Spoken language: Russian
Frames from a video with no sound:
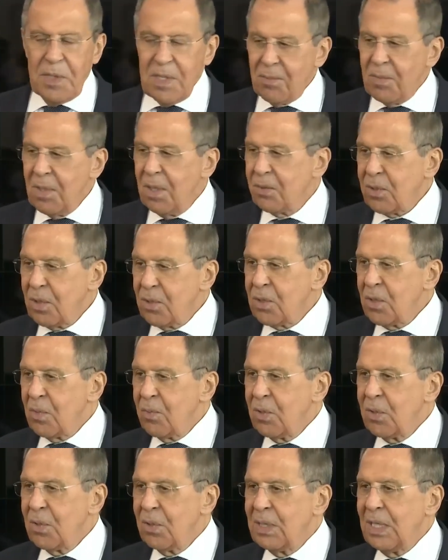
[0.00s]
понимают, о
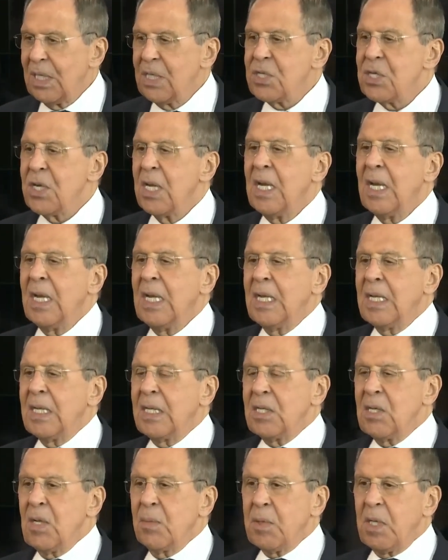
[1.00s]
чем идет речь,
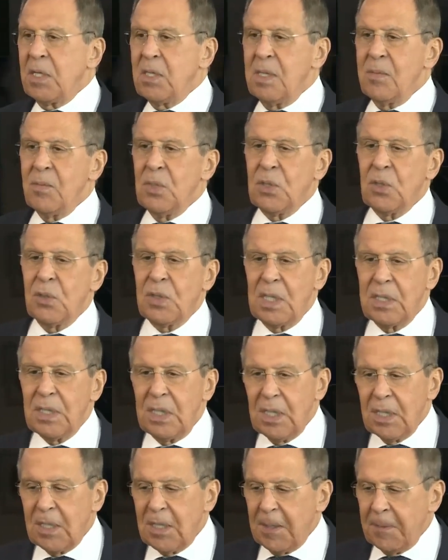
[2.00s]
с необходимостью
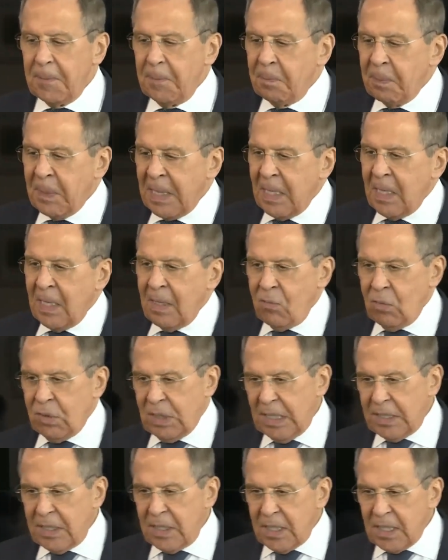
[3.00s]
каких-то
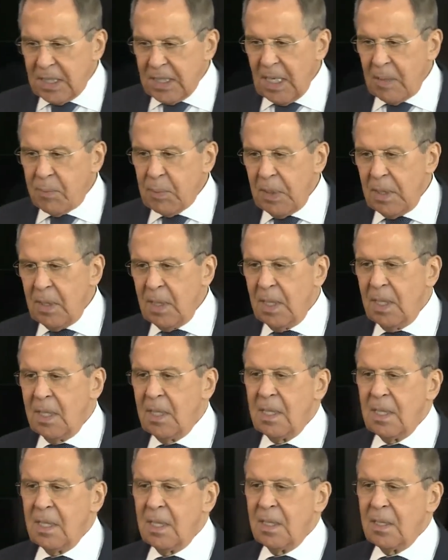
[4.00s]
таких западных
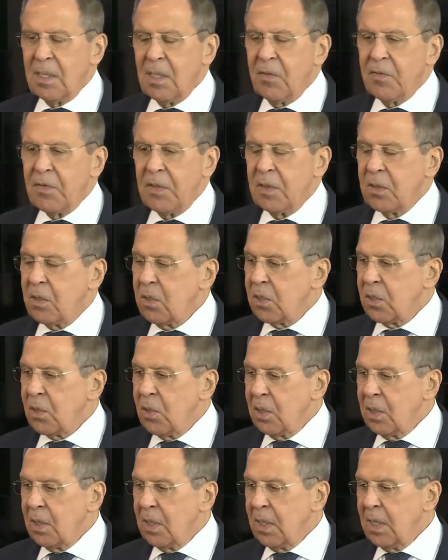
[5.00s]

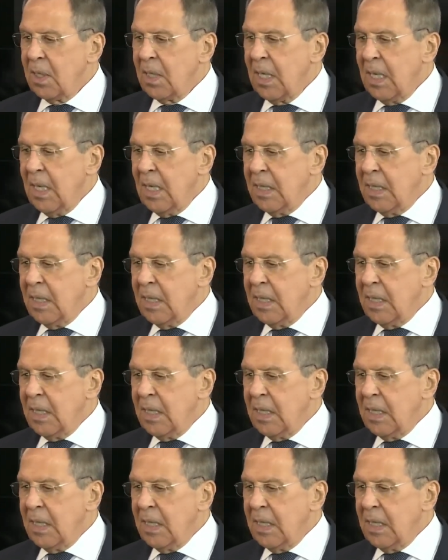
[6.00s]
конфронтационных